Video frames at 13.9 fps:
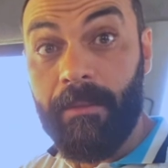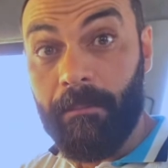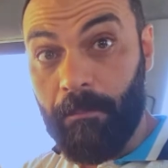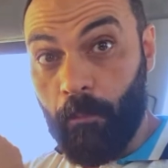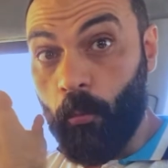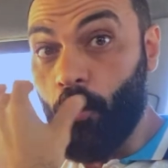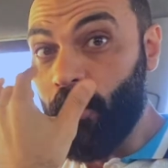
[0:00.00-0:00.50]

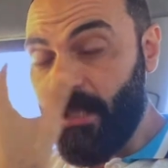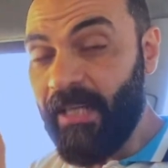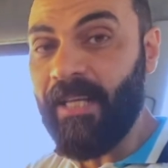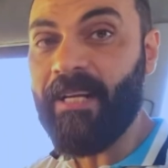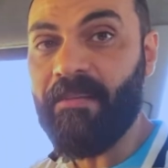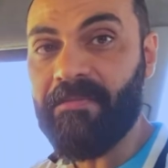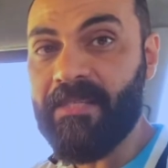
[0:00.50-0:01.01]

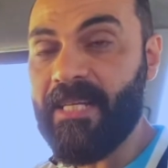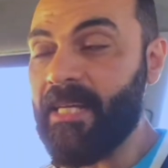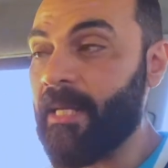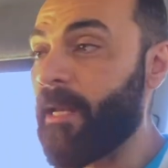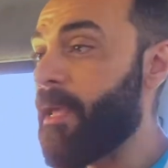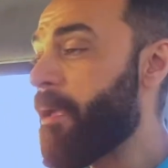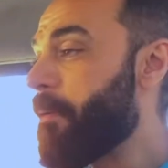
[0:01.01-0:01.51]
مريح
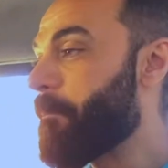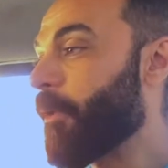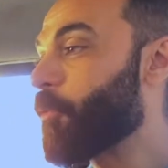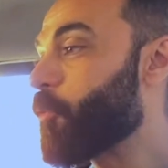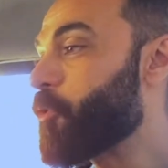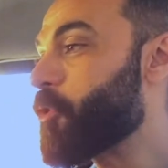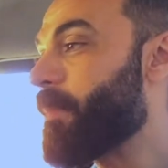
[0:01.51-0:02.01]
نفسيا ما
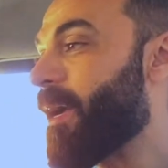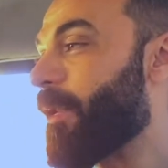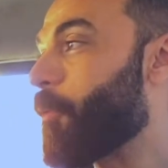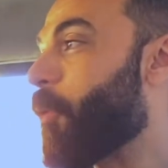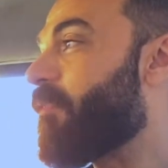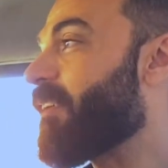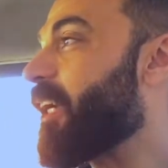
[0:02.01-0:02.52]
تقولش بقى ان
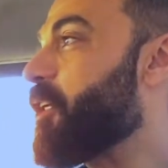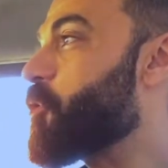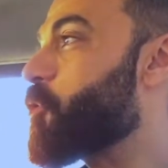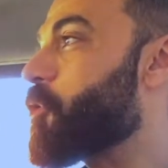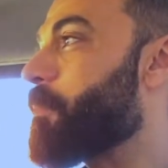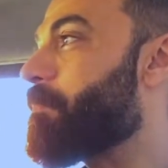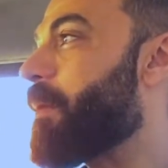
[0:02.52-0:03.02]
هو فتح
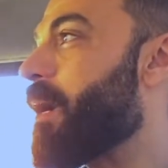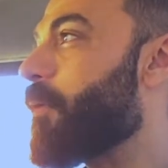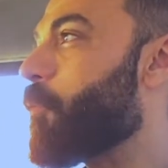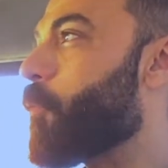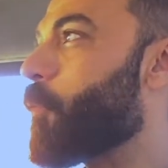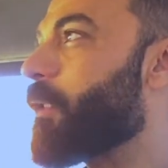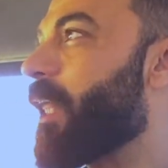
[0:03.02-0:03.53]
الشباك
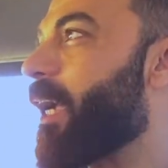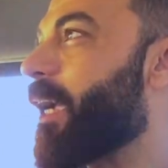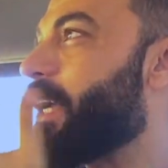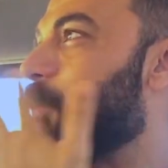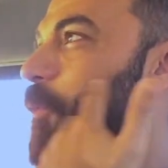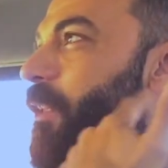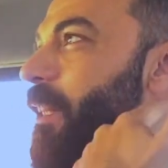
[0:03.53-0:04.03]

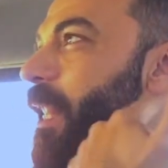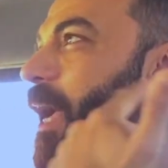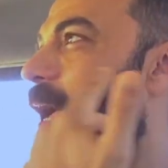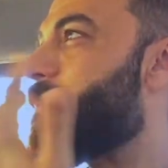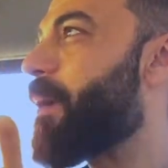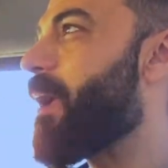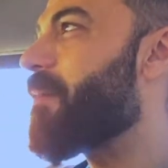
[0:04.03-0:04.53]
ودخل
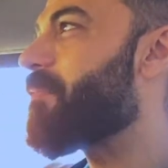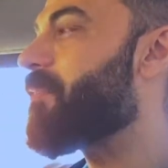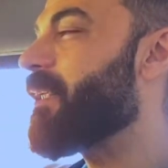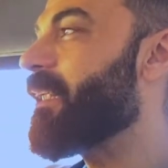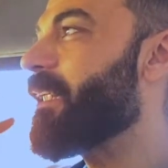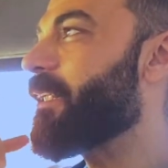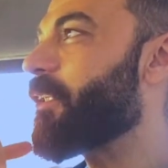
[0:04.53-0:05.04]
واتلقى بقى
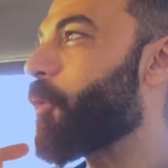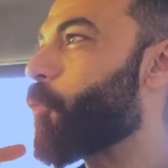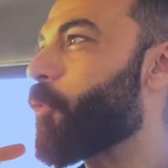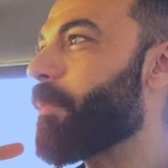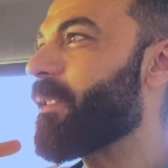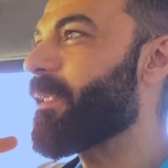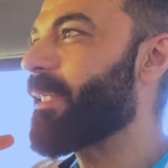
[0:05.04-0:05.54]
في
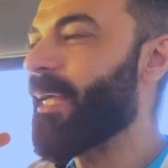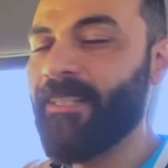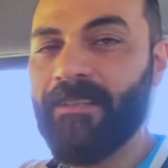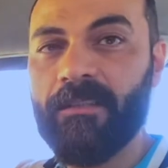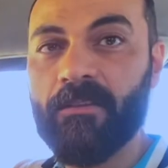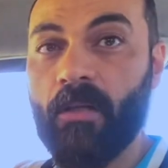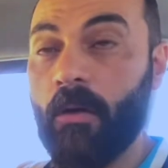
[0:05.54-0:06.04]
تجربه
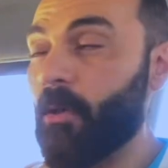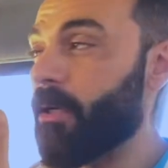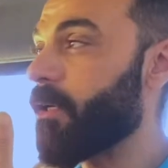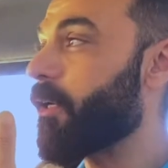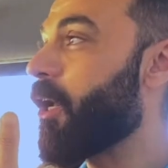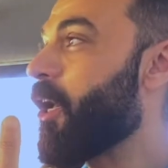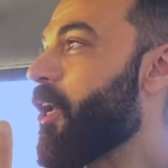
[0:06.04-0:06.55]
اندي
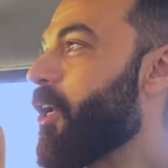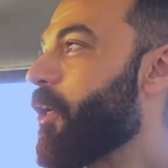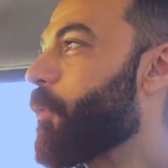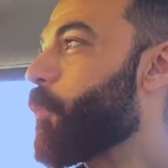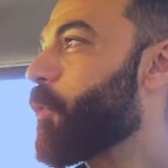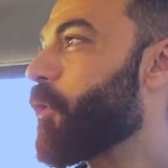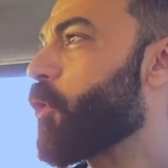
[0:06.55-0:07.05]
تاور
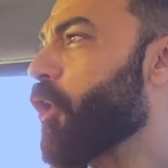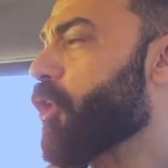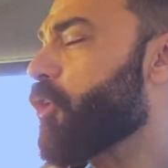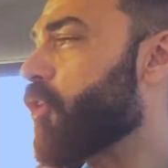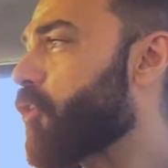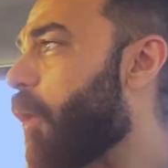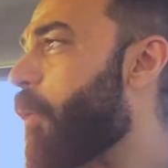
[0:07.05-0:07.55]
وريحه
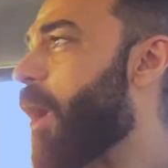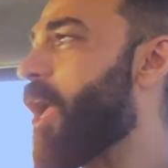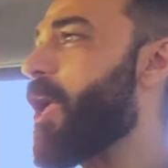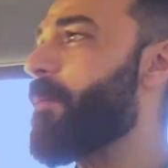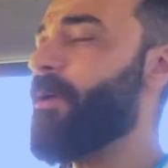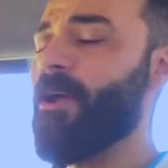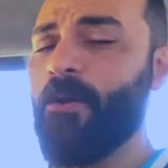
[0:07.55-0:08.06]

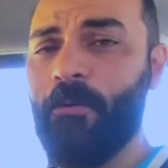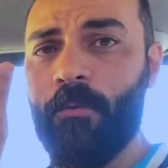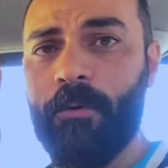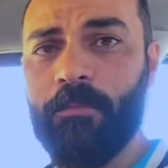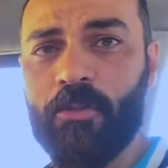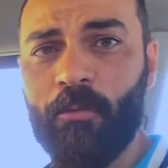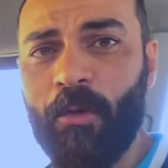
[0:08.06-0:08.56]
التوابل
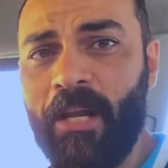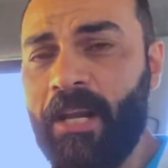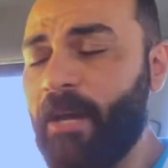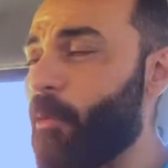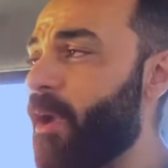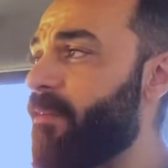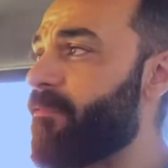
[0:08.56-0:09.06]
ومش
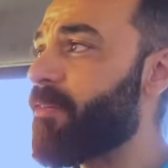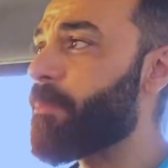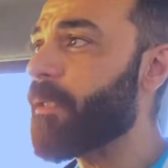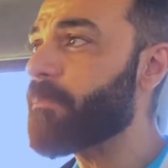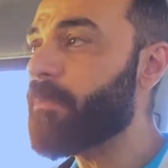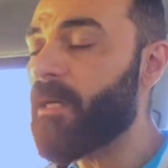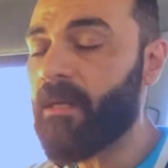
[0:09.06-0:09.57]
وكانك واقف في
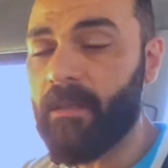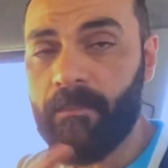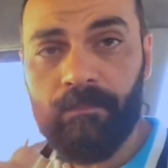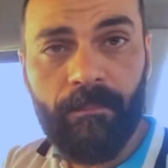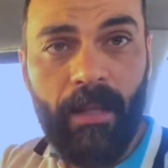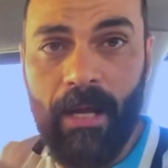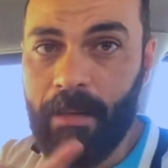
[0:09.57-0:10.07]
مطبخ
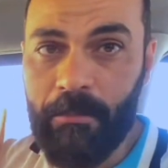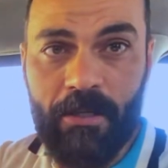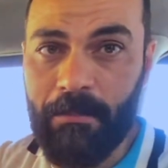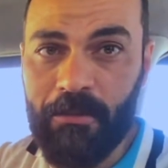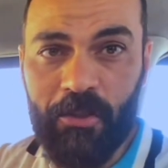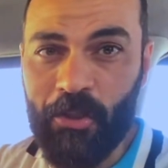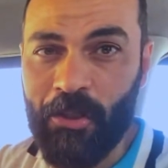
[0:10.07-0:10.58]
انا ما
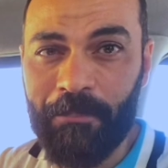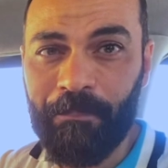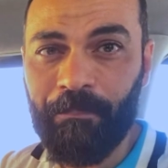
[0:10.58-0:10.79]
شميتش ده